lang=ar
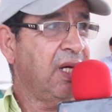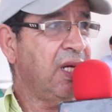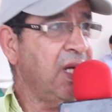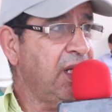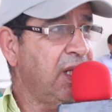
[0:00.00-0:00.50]

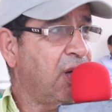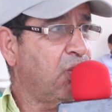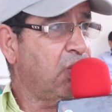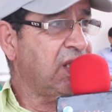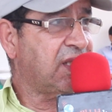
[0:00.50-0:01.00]

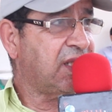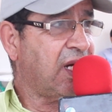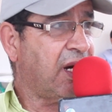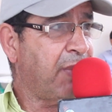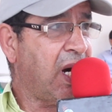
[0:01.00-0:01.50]
إنه
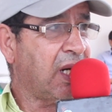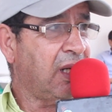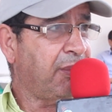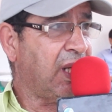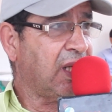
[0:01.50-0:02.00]

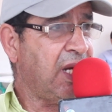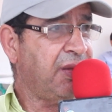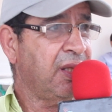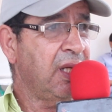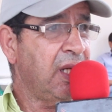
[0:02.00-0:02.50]
الاستعمار
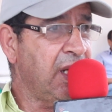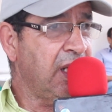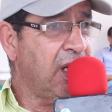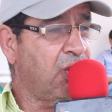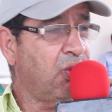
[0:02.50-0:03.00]
البغيض
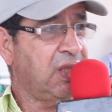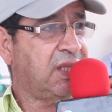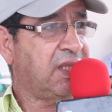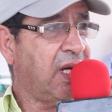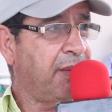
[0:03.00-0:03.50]
إنه
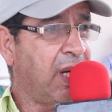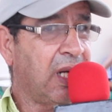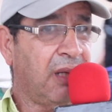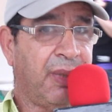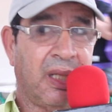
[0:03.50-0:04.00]

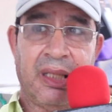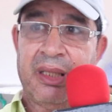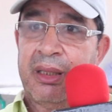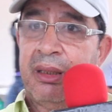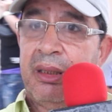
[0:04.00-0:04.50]
الاستعمار
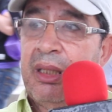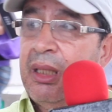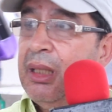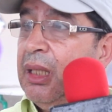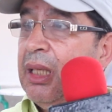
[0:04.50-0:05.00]
البغيض
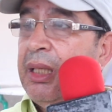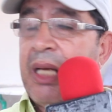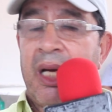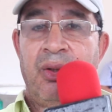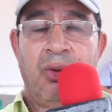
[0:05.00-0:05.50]

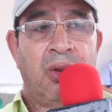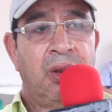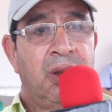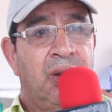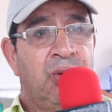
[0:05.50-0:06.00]

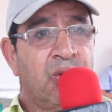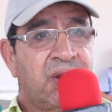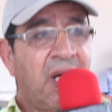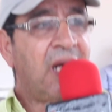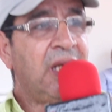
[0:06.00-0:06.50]
نحن
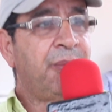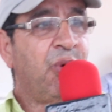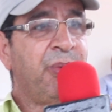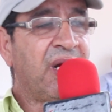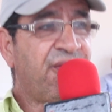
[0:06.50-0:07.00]

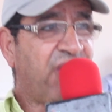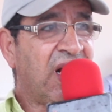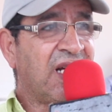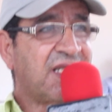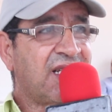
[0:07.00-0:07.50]
نطالب
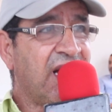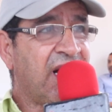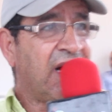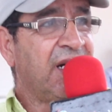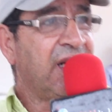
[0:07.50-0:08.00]
برفع
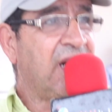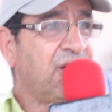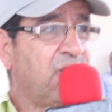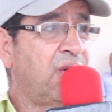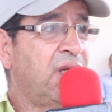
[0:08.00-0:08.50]
العسكرة عن
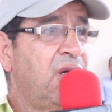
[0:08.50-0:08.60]
الناظور